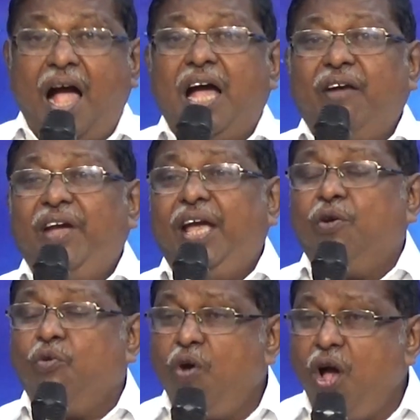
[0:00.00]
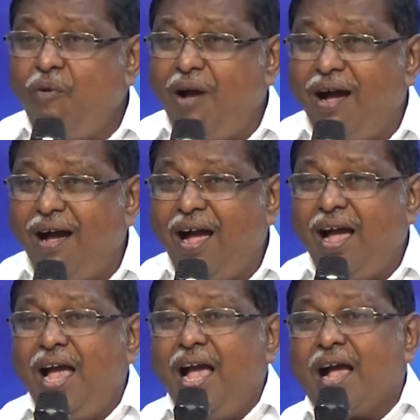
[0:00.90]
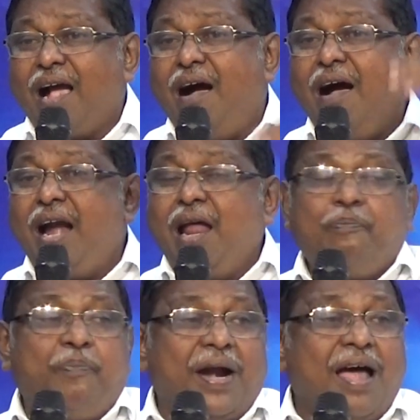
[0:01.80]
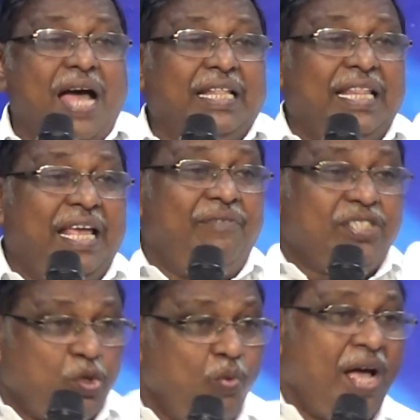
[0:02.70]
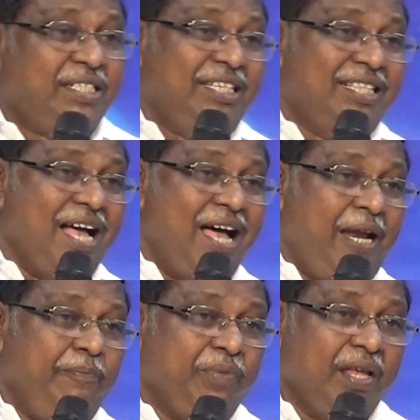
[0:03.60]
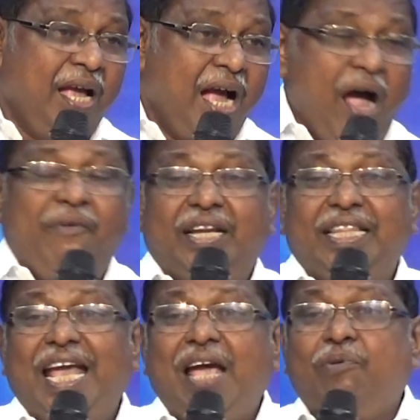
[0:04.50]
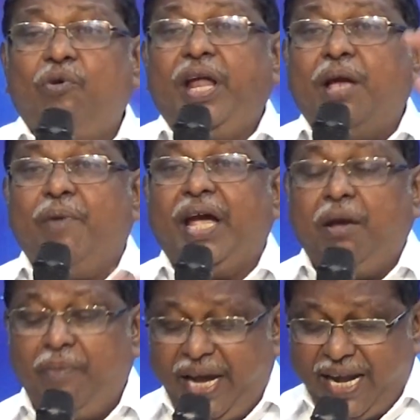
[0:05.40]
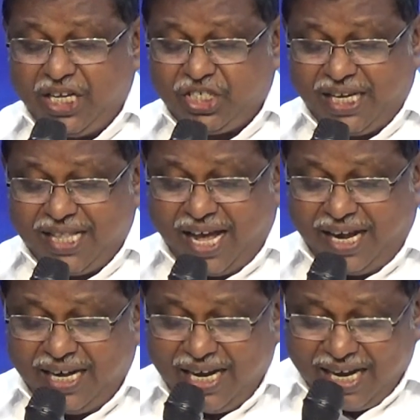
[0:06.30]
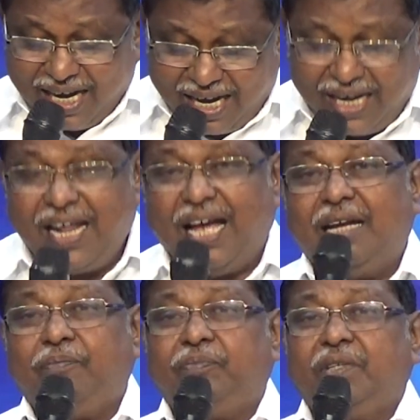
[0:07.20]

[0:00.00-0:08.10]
ஆகவே நோவா காணப்படாததை விசுவாசித்தான் அவன் தேவனுடைய மகிமை என்ன செய்தான் கண்டான்